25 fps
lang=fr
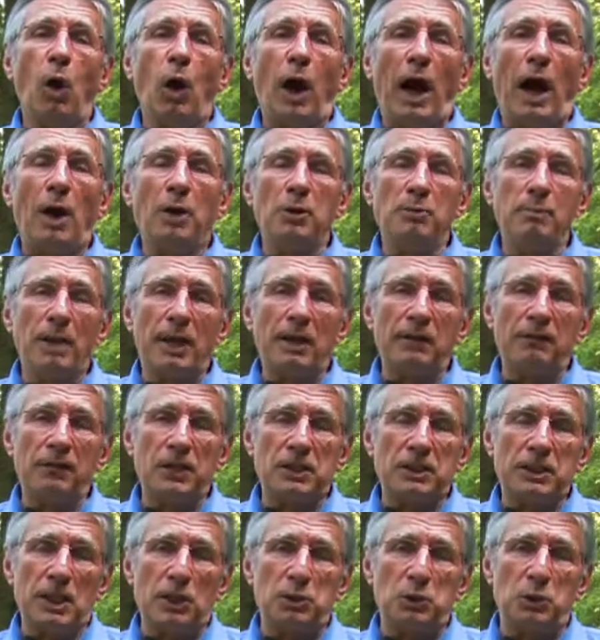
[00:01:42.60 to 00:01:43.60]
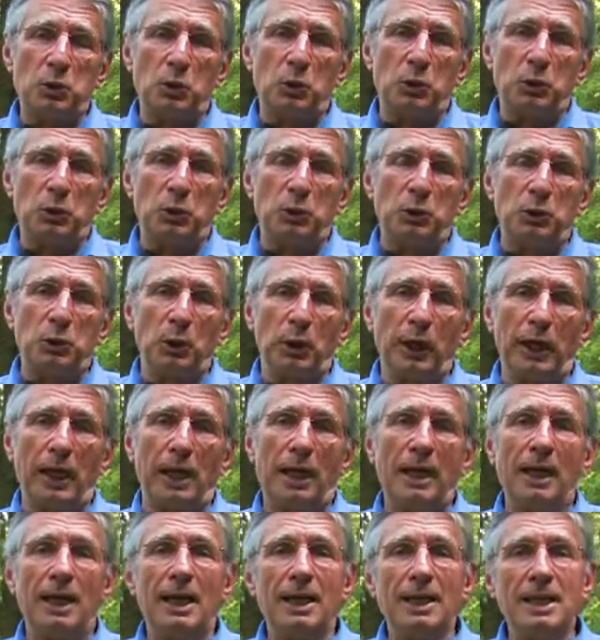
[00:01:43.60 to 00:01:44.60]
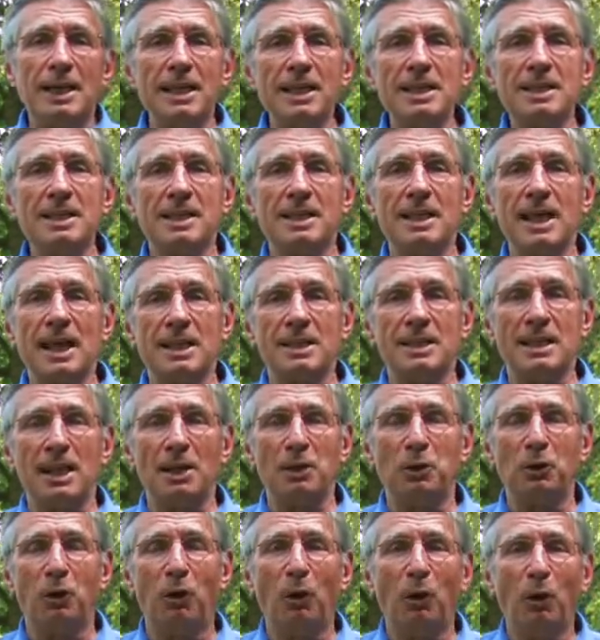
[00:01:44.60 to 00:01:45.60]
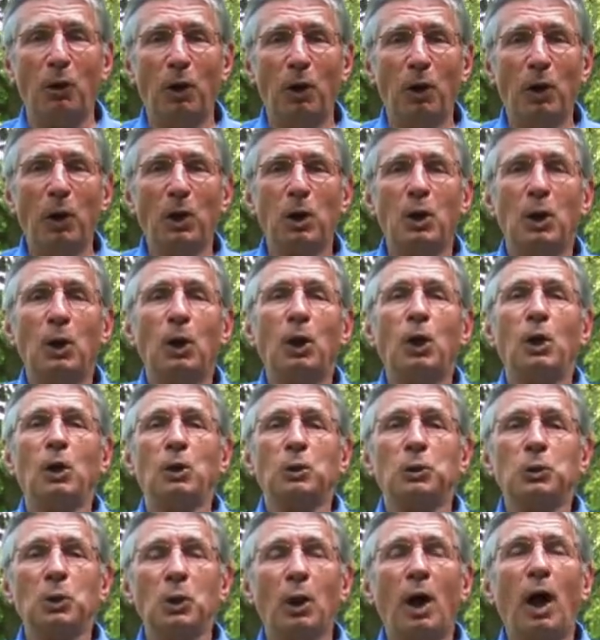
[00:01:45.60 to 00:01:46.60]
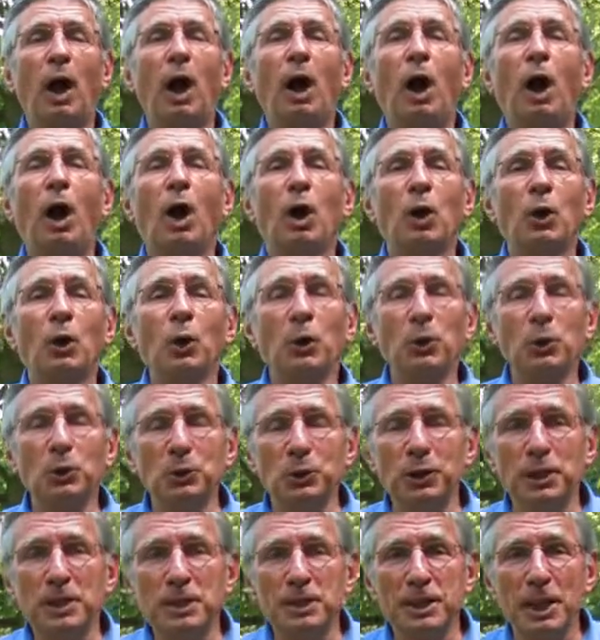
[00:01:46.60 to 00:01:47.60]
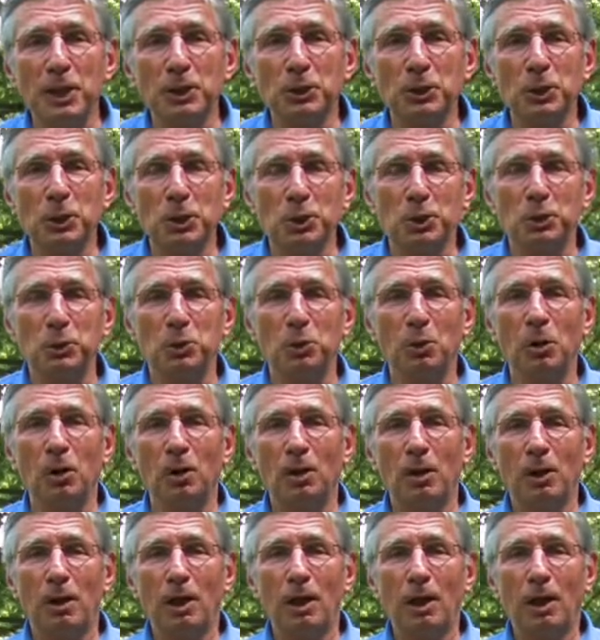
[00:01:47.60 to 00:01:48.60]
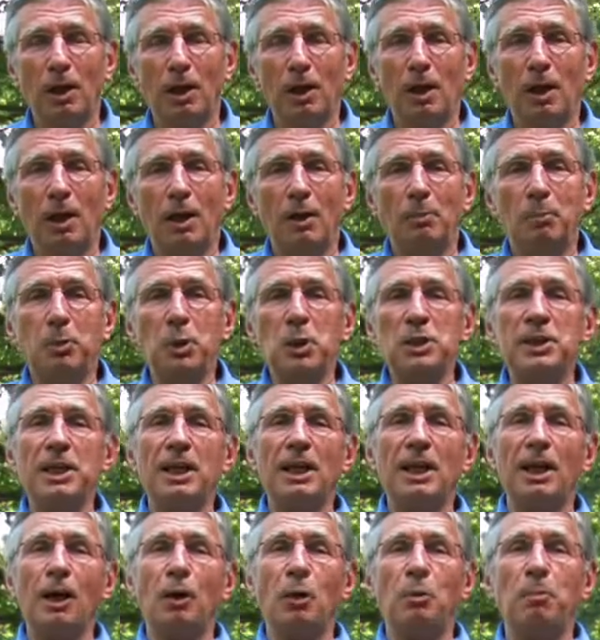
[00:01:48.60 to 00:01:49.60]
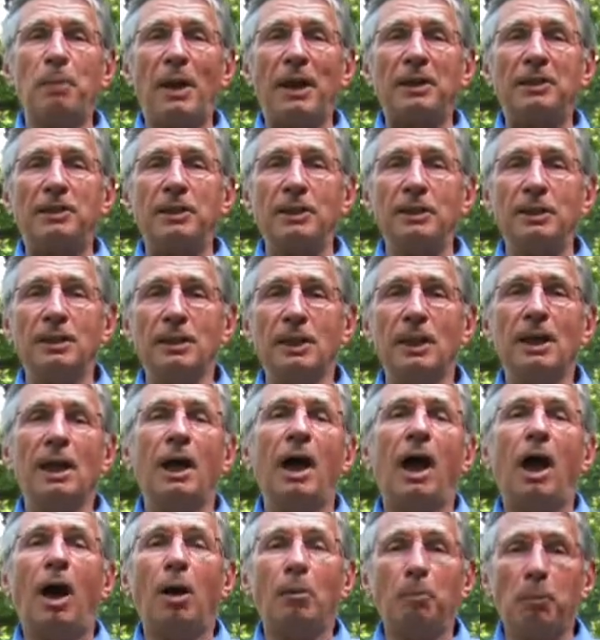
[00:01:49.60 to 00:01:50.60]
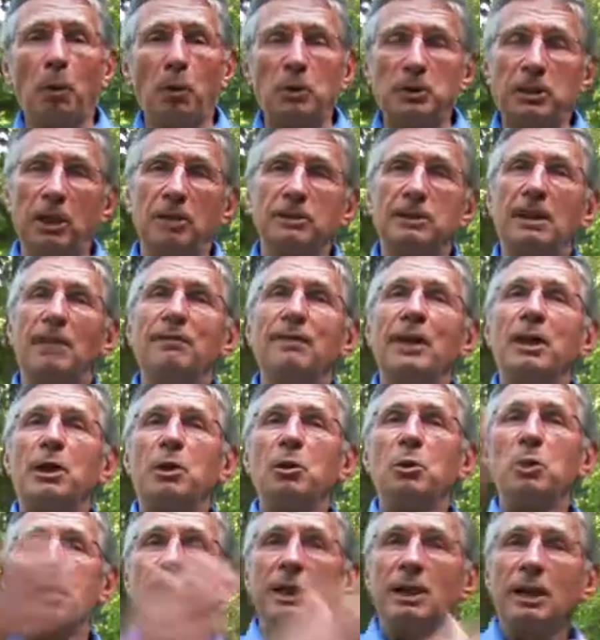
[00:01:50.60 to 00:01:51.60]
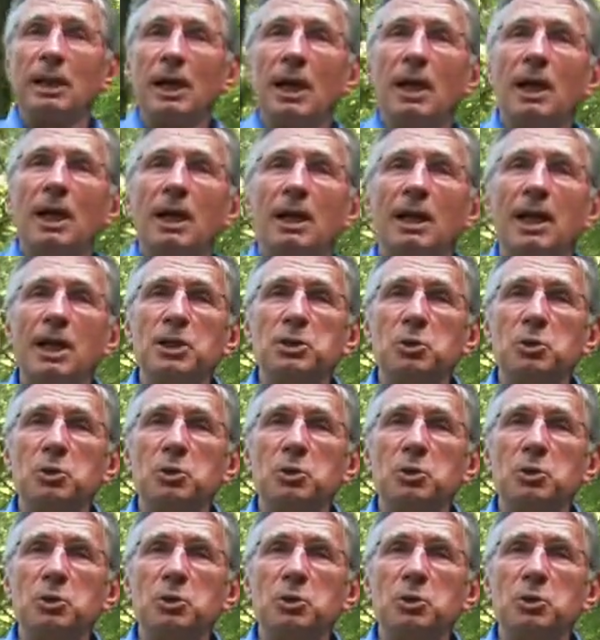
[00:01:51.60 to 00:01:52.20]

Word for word: à une manifestation culturelle ici à Saillon durant une dizaine de jours. Puis il est reparti emportant avec lui les